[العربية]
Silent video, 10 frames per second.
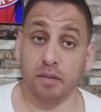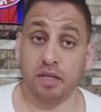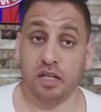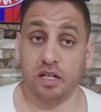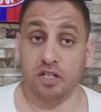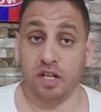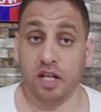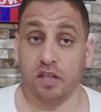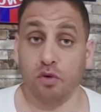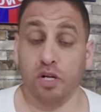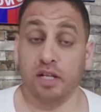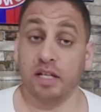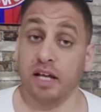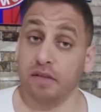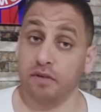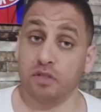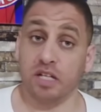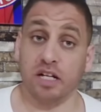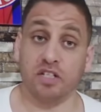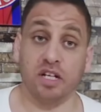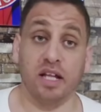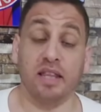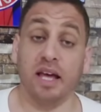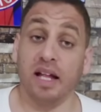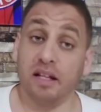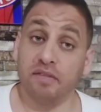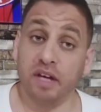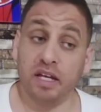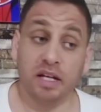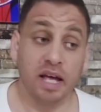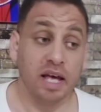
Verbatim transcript: بالترجي الرياضي واللي انتهت بفوز الترجي الرياضي هدفين